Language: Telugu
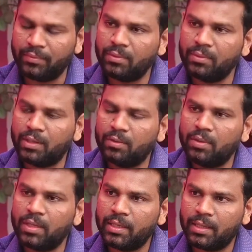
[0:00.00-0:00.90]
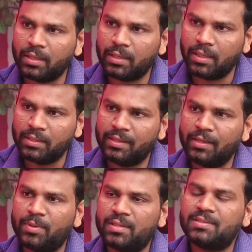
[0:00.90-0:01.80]
ఎవరు ఎక్కువగా ఇక్కడ
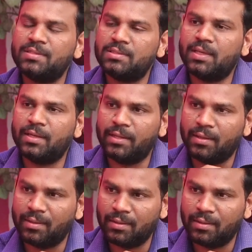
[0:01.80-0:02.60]
ఆధిక్యం ప్రదర్శించాలని